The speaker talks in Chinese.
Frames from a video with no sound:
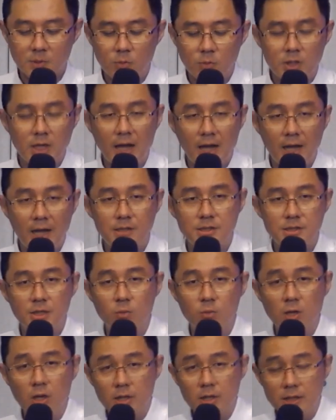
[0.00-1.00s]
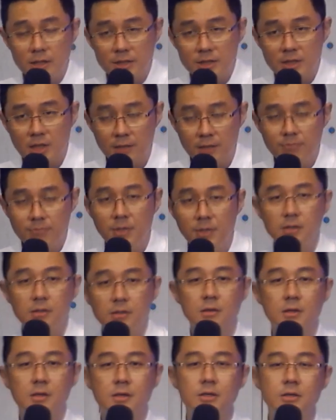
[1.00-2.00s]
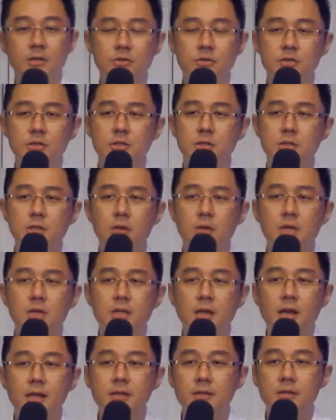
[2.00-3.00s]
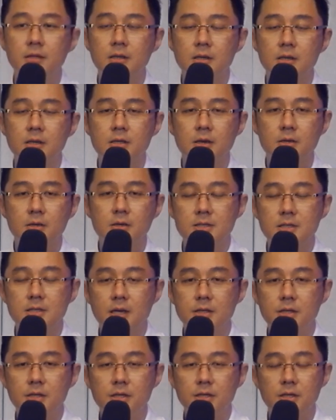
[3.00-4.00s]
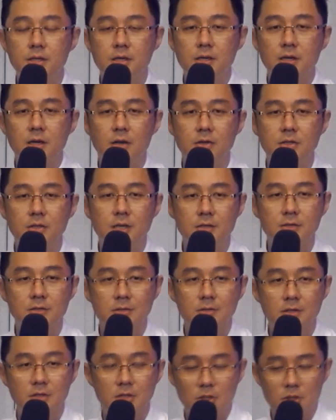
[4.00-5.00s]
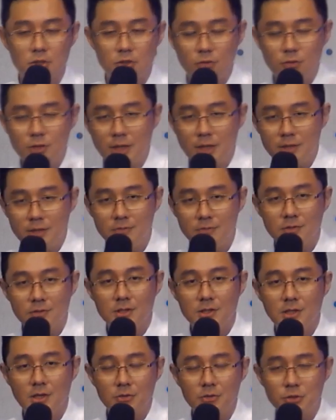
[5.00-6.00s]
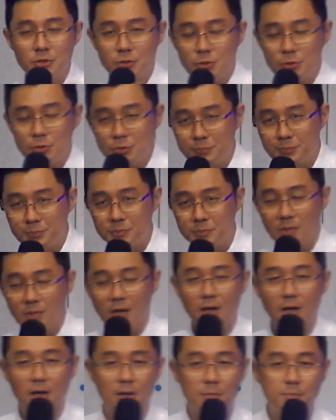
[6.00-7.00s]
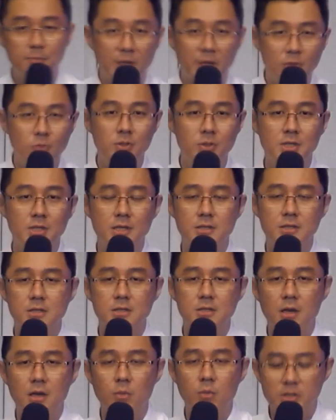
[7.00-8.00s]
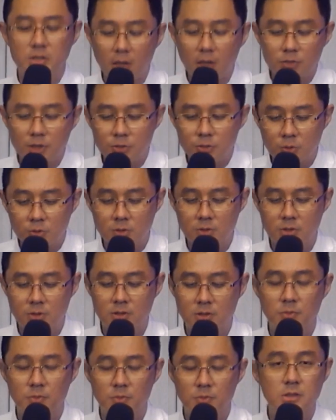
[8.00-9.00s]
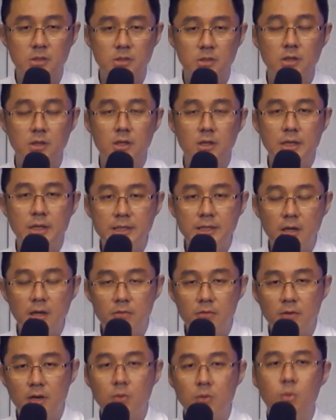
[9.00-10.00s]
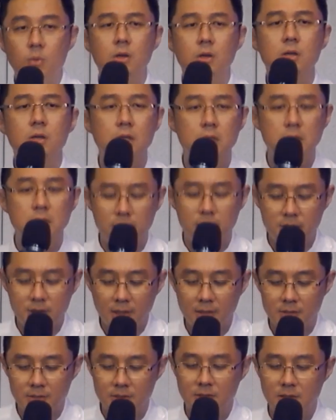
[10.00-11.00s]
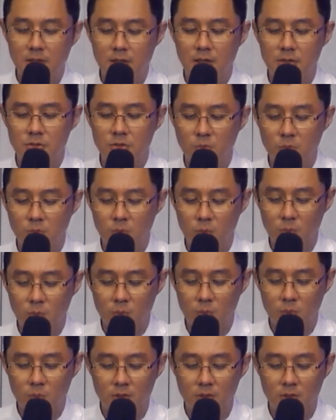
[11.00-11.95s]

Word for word: 我的案件，我要跟你成名，就是要跟安，要跟上帝，好像有一点要去啊辩论这样子。我到底做错了什么事？你要让我这样子的来受苦？